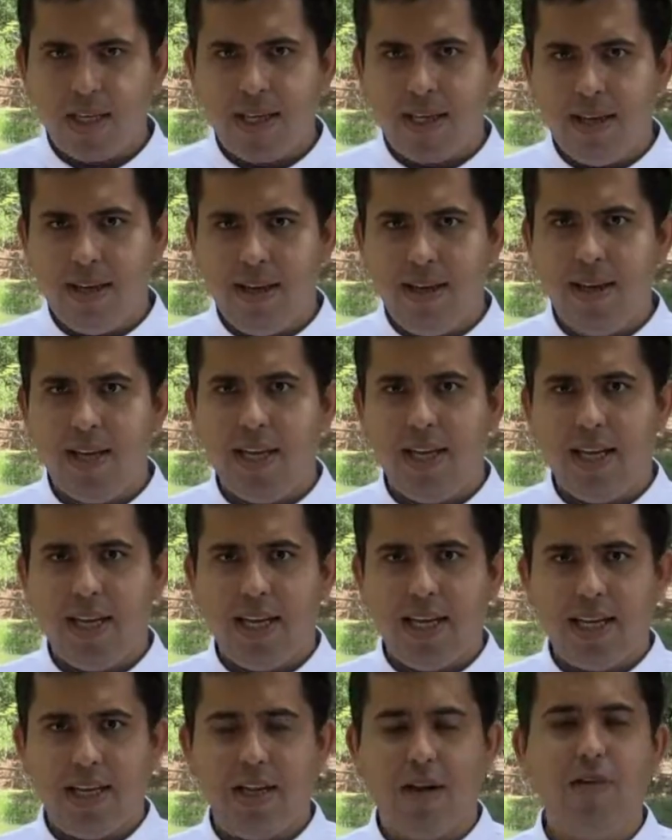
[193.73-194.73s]
que
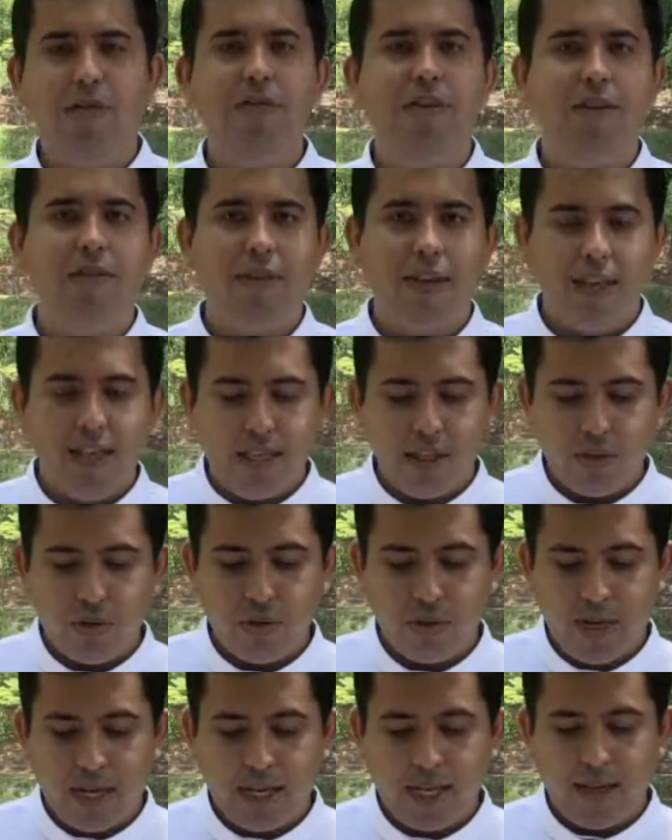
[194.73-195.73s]
não vivem
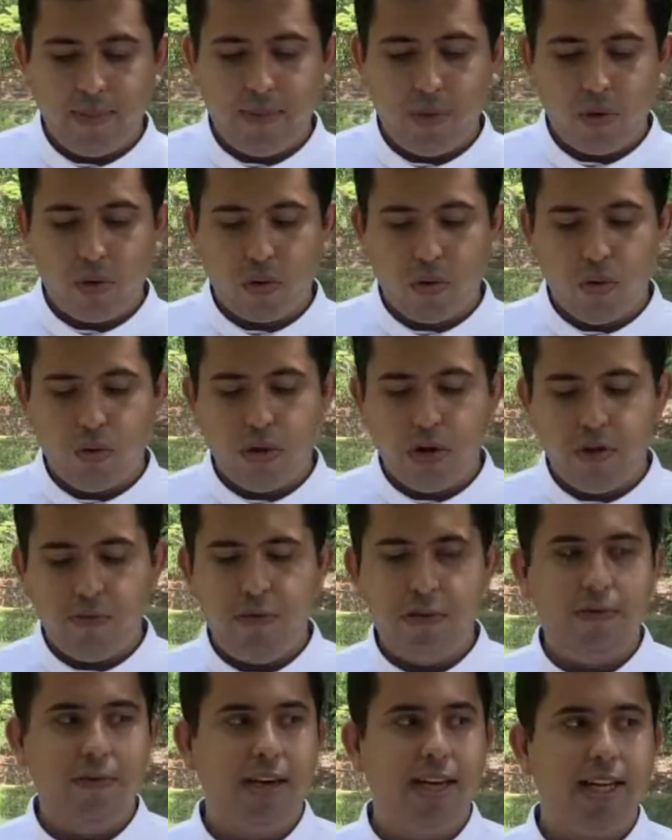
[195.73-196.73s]
isso, né? Que procuram
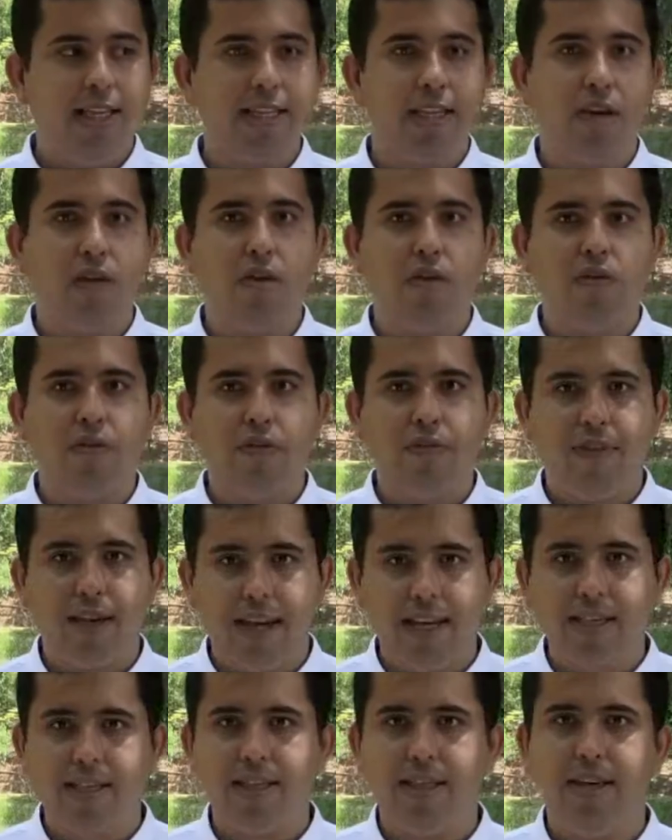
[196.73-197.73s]
viver essa
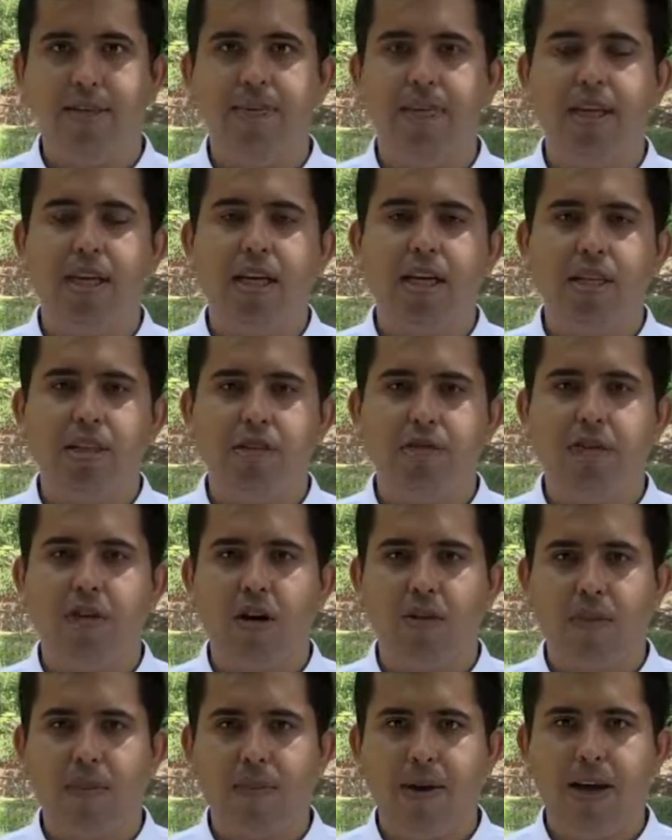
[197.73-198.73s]
convivência de
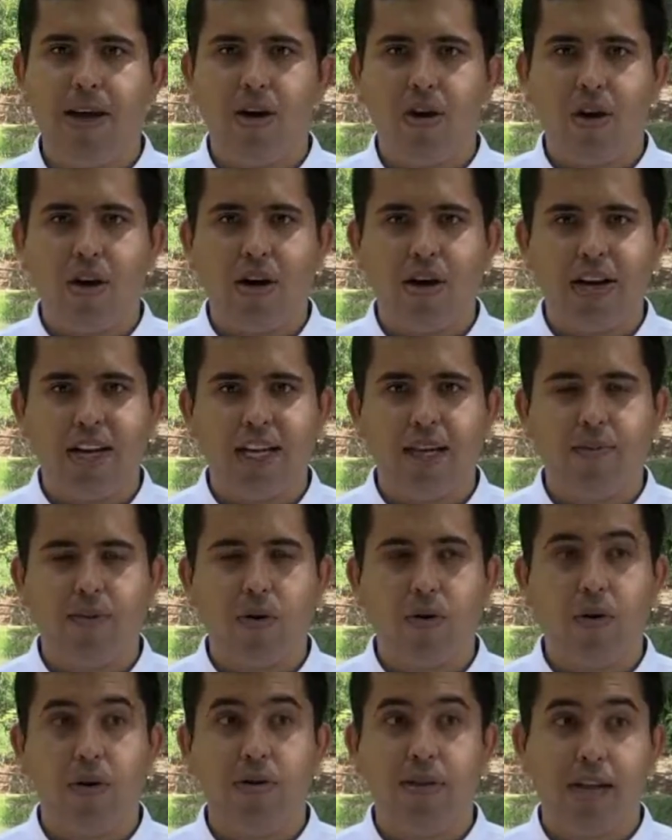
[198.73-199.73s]
forma melhor, né? Que
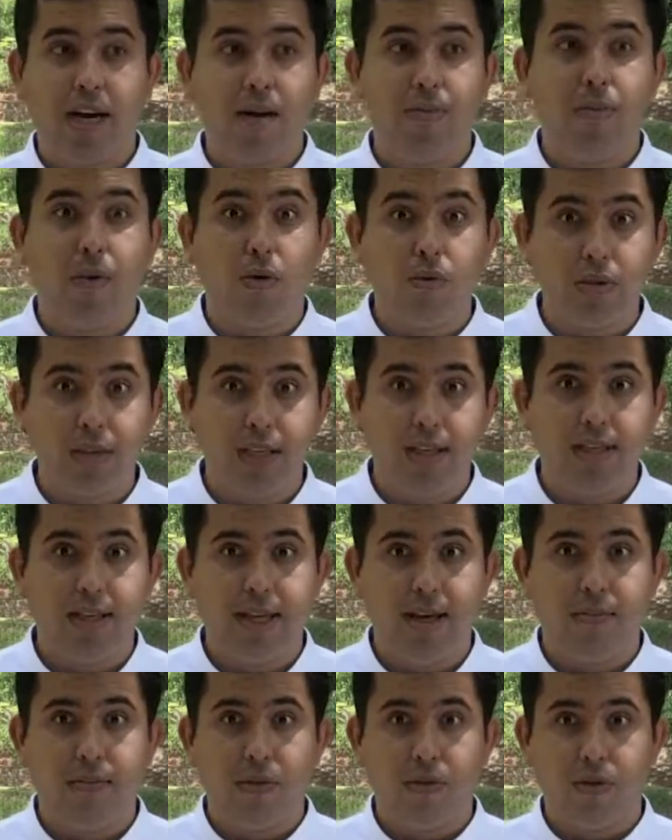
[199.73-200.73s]
procuram dar bons
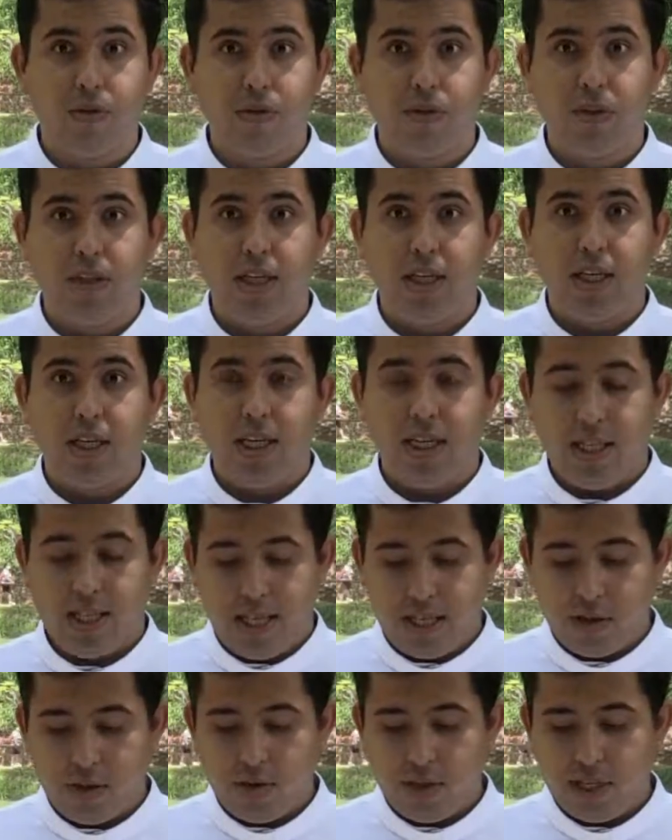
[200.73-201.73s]
exemplos
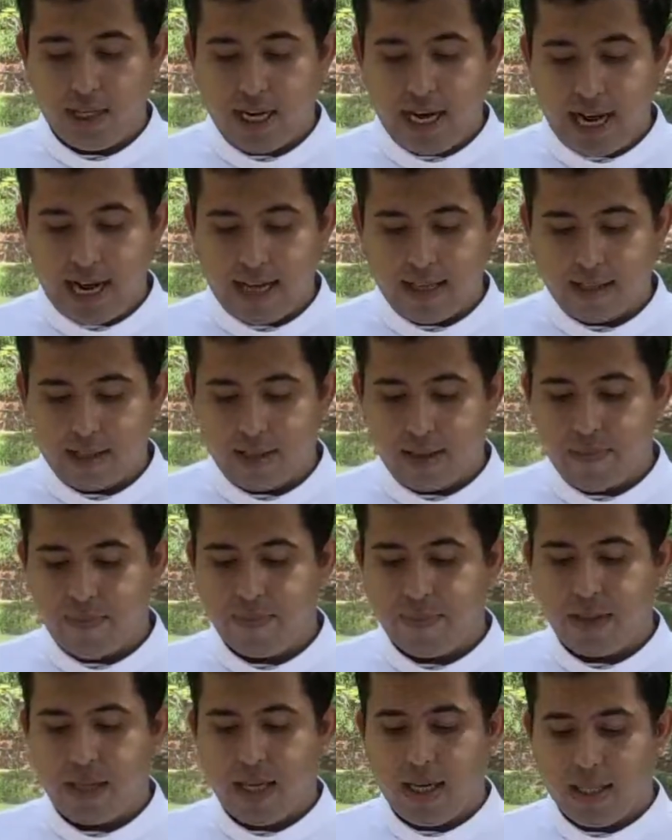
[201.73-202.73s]
dentro de casa
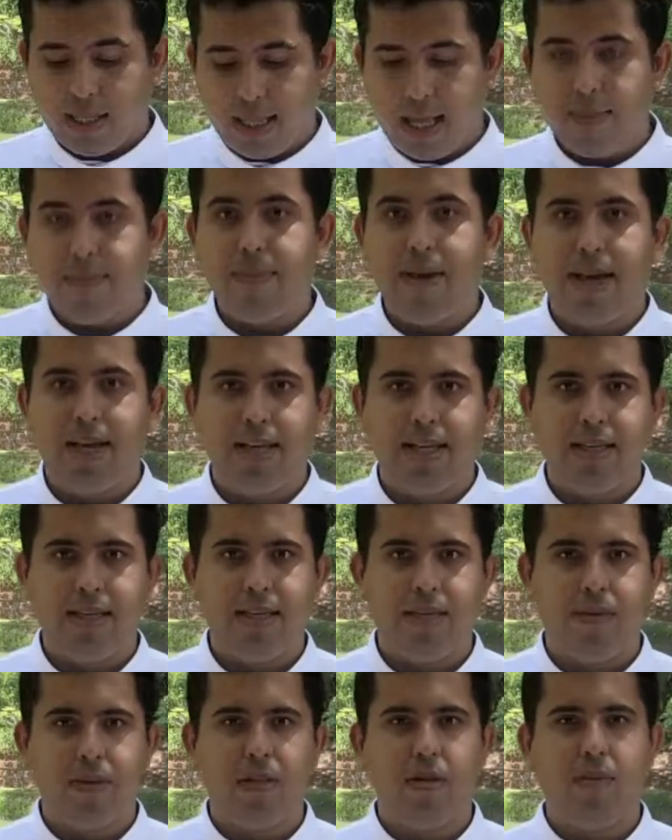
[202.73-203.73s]
também,
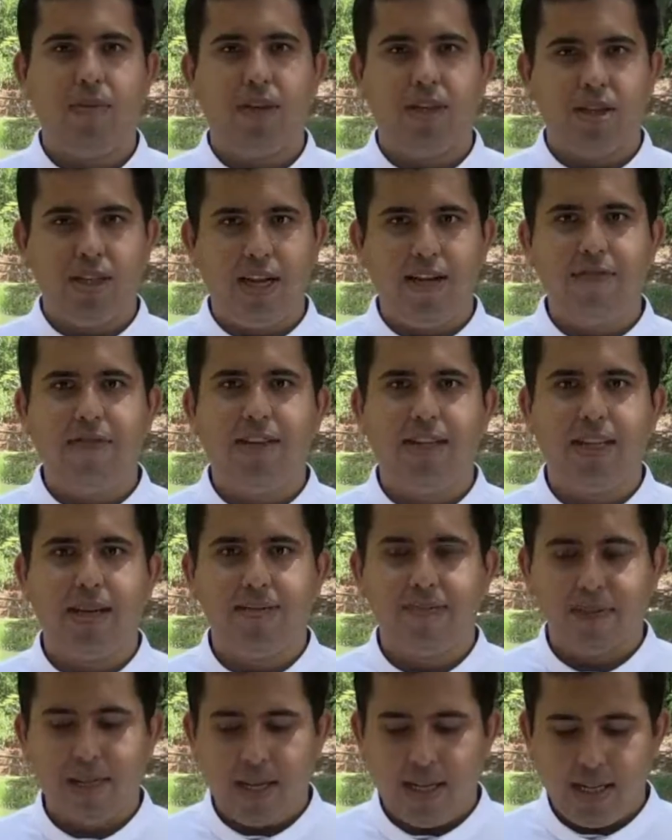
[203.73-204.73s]
principalmente na vida
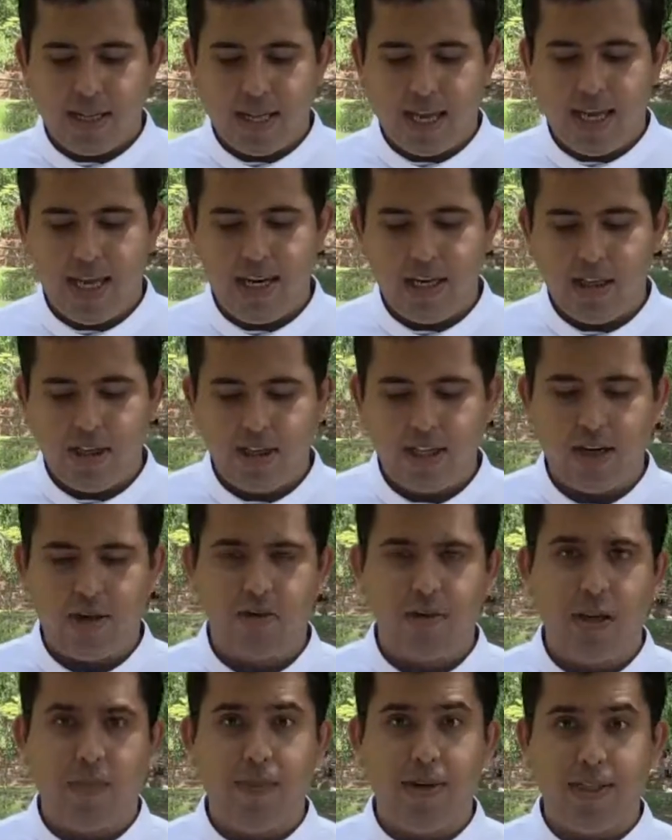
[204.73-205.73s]
da religião.
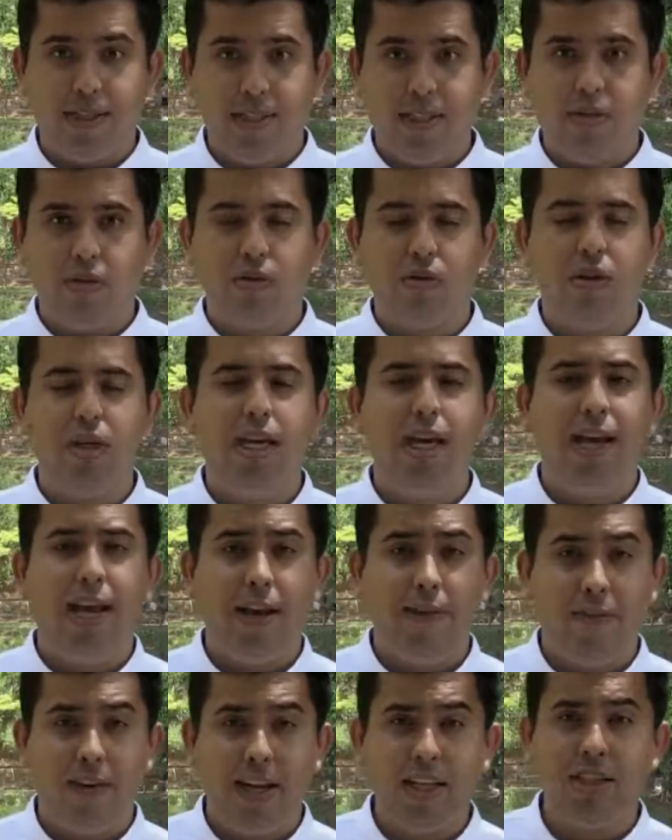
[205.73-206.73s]
Então é preciso
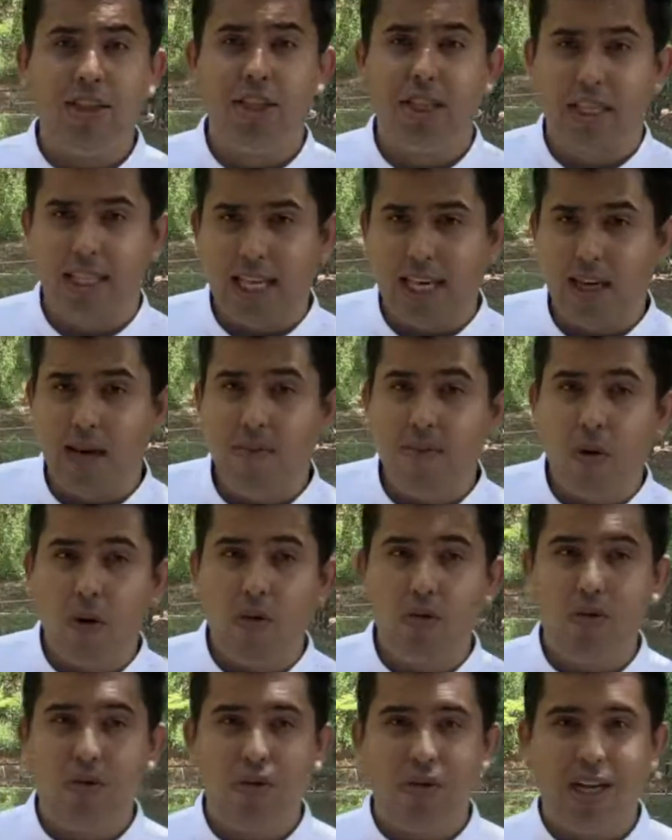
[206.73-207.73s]
refletir até que
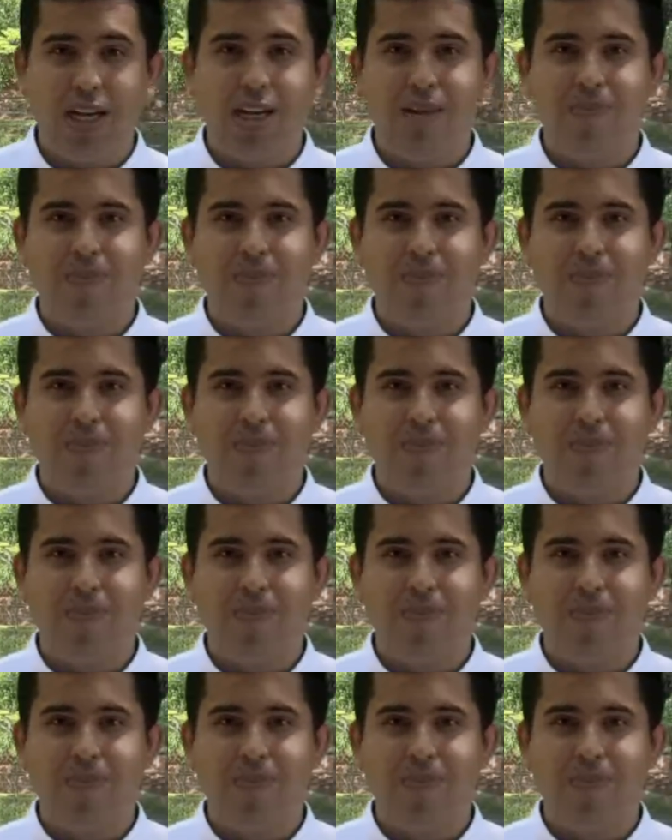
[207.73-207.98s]
ponto